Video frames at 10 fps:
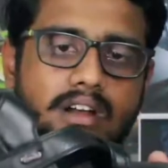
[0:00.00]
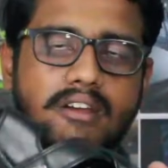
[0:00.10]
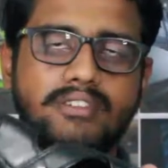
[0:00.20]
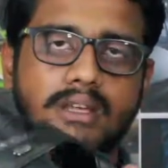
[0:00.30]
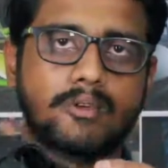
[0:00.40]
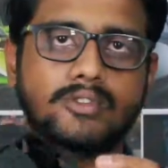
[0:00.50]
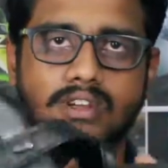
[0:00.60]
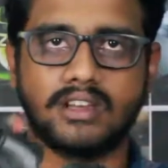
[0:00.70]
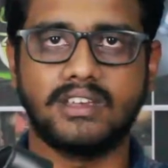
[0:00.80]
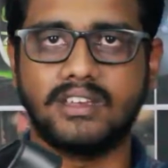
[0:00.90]
லைஃப் டைமும்
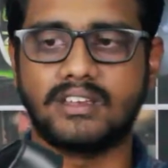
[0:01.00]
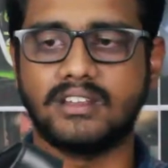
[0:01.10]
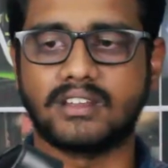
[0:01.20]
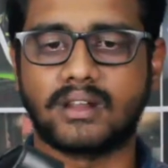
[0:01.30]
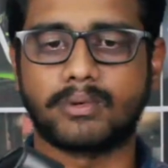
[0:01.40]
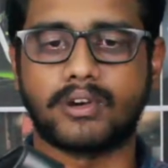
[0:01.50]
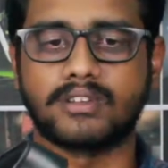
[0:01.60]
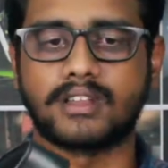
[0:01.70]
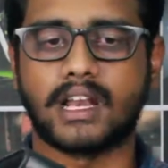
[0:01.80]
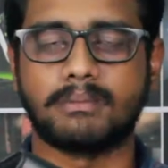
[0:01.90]
கொஞ்சம் இன்க்ரீஸான
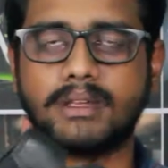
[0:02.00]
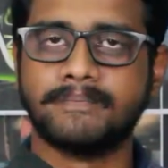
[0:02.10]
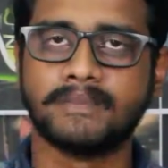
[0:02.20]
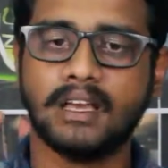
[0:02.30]
ப்ராடக்ட் இது எல்லாமே